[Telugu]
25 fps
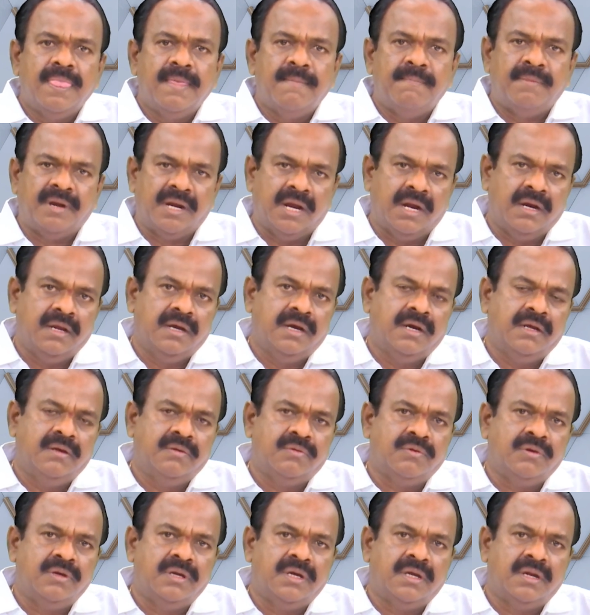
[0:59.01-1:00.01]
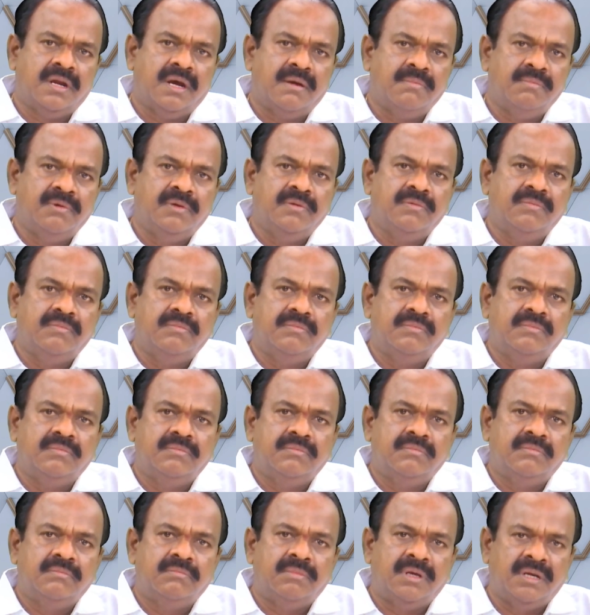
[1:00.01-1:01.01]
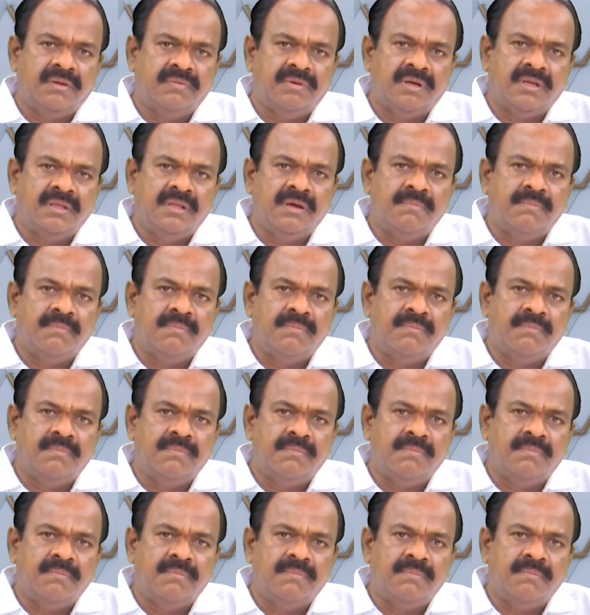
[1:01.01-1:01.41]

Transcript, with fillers: మా నాన్నగారు కొండ రాములు మరి వారి